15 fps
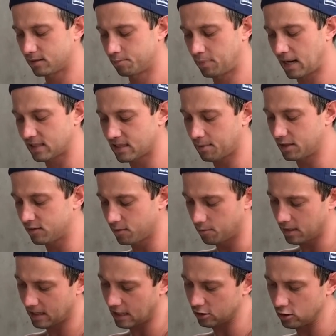praticamente vamos
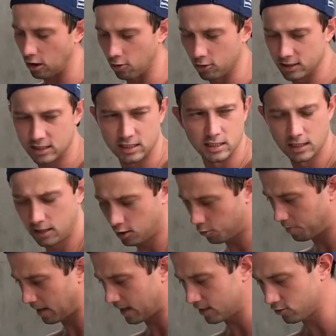ligar só hoje. Eu peguei